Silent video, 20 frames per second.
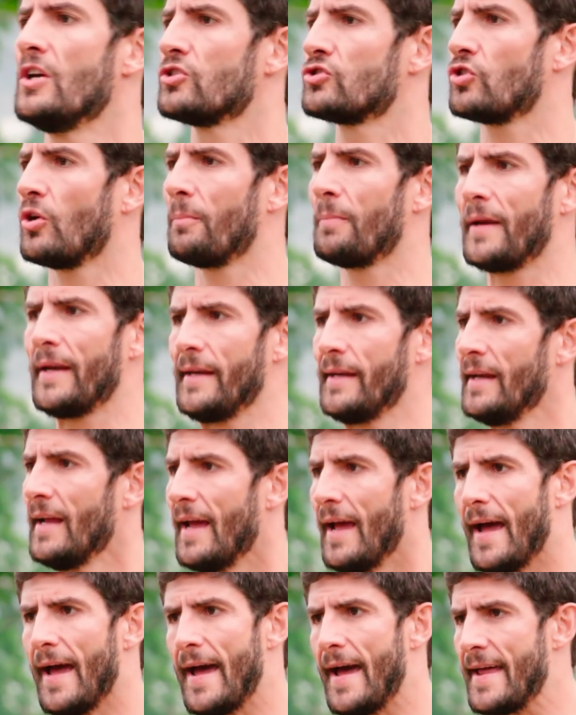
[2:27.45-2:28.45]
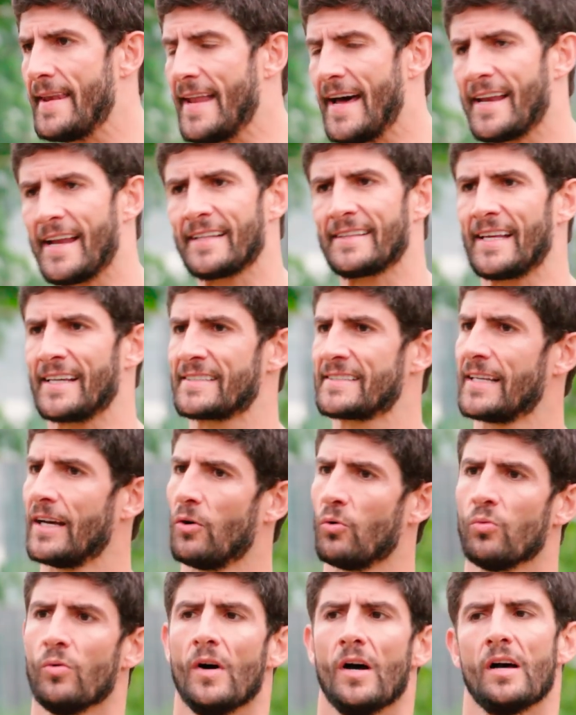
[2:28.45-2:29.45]
sobre é, na
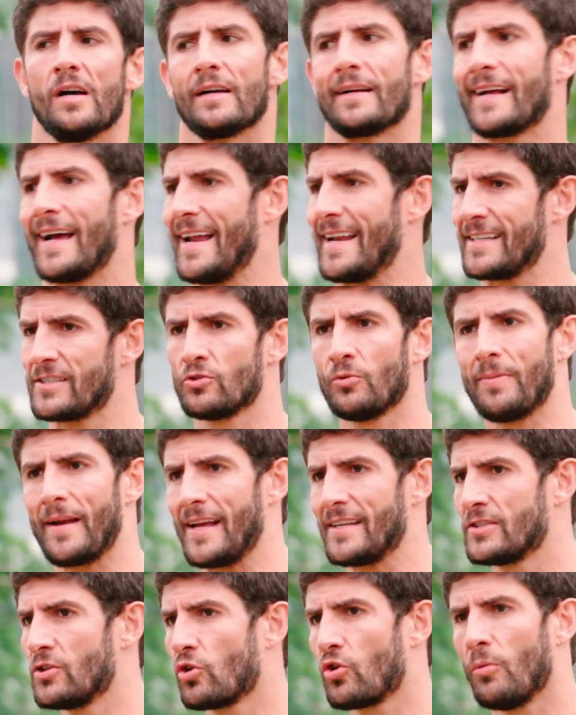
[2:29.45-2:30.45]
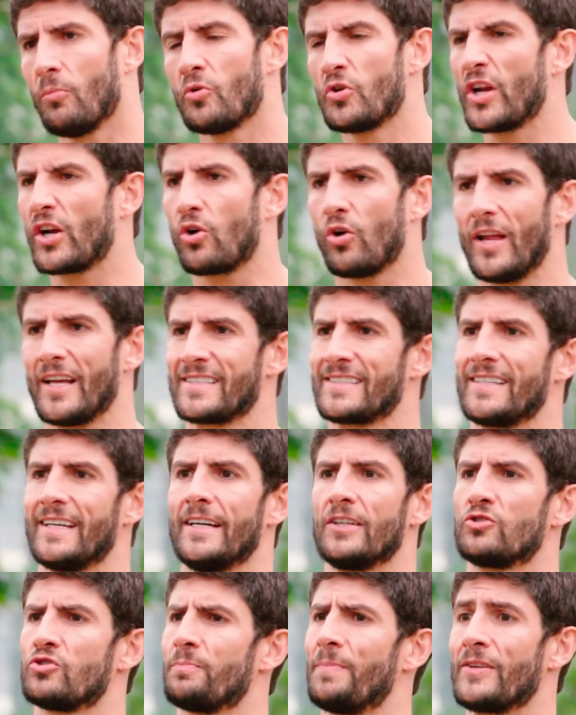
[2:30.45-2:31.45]
natação, caras no Brasil como o Nicolas
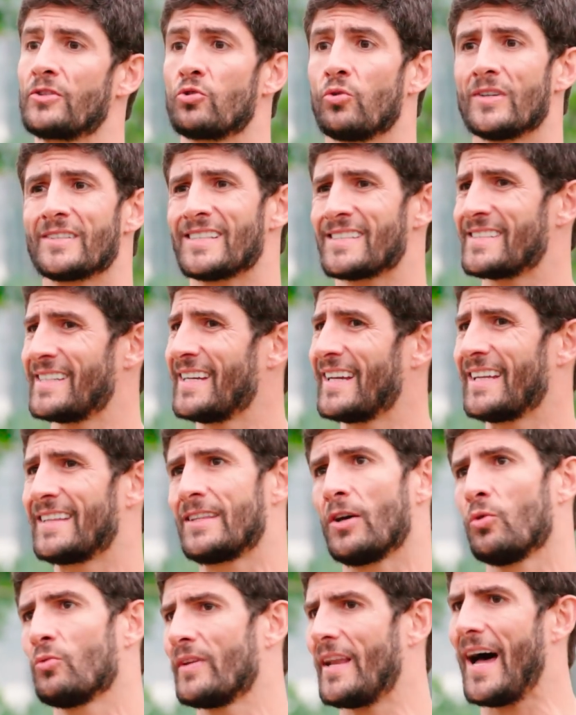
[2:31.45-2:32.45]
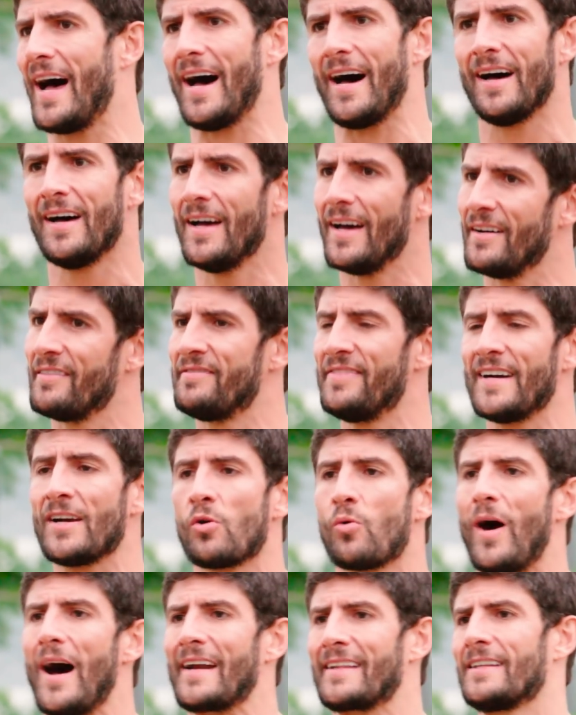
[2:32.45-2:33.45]
Santos, pessoas assim que estão na
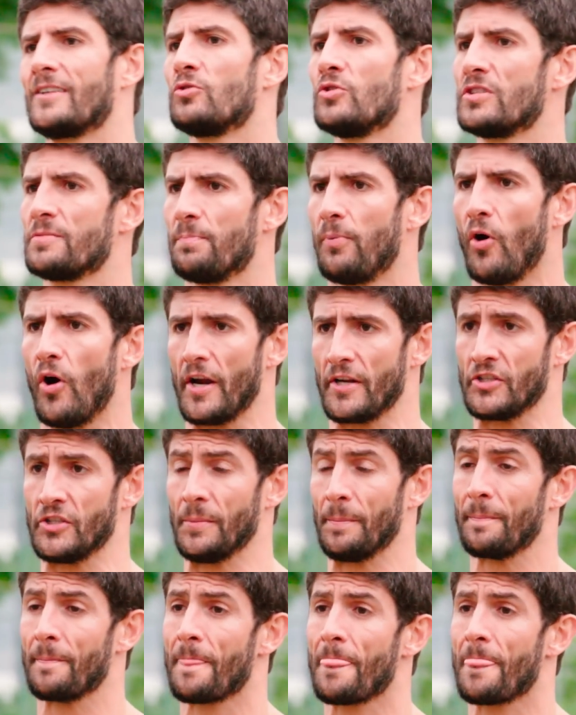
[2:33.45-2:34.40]
vanguarda do esporte.